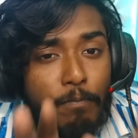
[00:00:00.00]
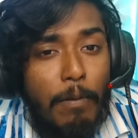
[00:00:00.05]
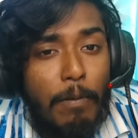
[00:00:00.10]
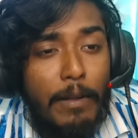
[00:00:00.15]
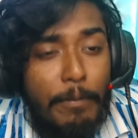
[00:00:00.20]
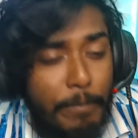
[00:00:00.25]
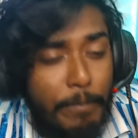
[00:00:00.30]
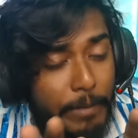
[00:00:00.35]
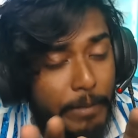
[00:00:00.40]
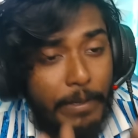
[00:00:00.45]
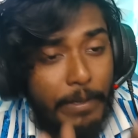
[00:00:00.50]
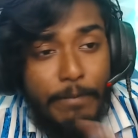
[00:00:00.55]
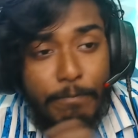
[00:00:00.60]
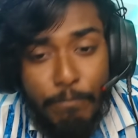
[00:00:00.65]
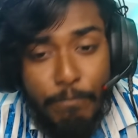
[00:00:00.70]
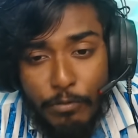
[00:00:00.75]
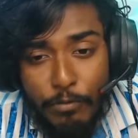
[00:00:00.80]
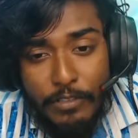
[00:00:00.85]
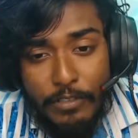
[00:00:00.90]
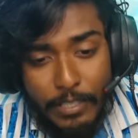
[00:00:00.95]
বিবেক
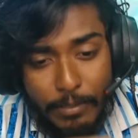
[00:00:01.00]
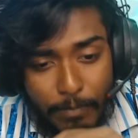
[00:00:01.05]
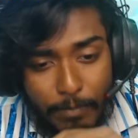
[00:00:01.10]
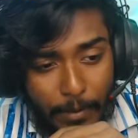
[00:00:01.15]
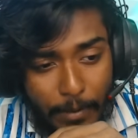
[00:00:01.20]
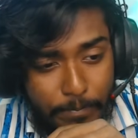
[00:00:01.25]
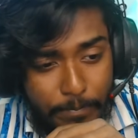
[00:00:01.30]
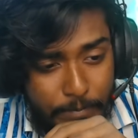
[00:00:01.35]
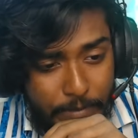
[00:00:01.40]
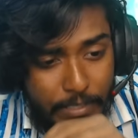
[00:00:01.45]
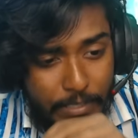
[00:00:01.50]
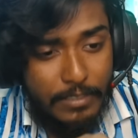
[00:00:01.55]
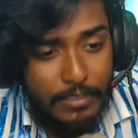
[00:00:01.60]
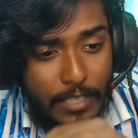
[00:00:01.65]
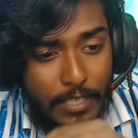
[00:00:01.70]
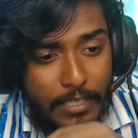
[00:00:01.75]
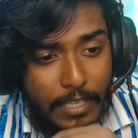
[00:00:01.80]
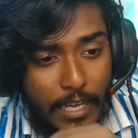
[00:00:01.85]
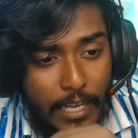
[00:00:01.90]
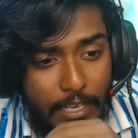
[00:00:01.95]
বুদ্ধি বা
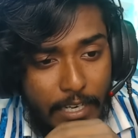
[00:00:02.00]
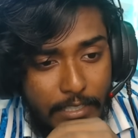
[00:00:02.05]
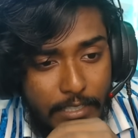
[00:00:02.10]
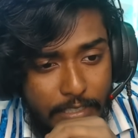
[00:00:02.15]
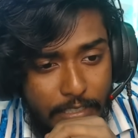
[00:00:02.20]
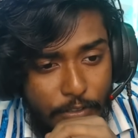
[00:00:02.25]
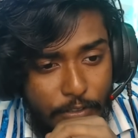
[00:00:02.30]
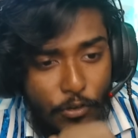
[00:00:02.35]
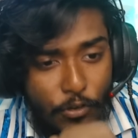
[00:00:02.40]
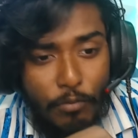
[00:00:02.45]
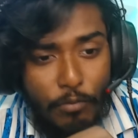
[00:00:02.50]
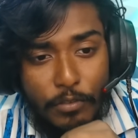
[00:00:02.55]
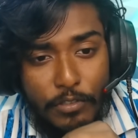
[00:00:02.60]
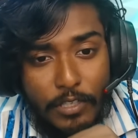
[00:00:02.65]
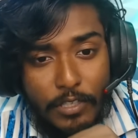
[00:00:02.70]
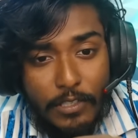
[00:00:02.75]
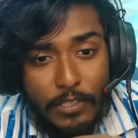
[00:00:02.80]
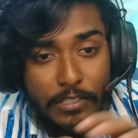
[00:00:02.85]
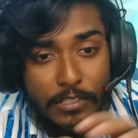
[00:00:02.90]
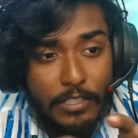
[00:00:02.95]
চিন্তাধারার যে
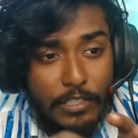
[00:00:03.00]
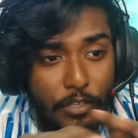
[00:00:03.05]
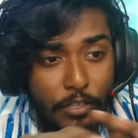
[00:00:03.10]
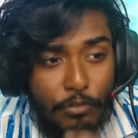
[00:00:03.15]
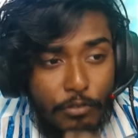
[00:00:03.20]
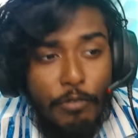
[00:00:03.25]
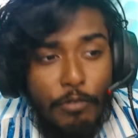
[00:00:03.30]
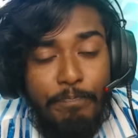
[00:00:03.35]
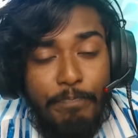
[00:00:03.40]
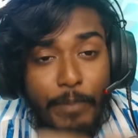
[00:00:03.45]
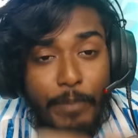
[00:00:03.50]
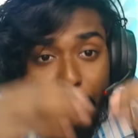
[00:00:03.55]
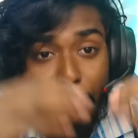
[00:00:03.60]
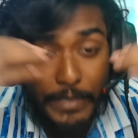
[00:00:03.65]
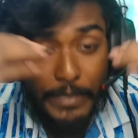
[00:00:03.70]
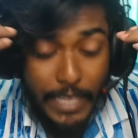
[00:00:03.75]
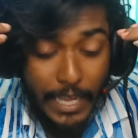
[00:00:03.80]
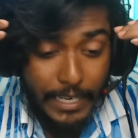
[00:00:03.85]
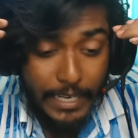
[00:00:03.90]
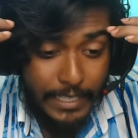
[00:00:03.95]
ক্ষমতাটা সেটা লোপ পাবে
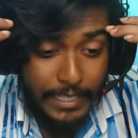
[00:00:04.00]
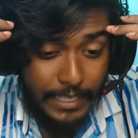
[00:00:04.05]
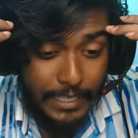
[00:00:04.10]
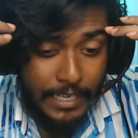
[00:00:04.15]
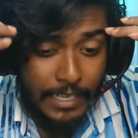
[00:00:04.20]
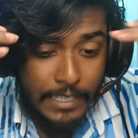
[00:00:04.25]
তাকে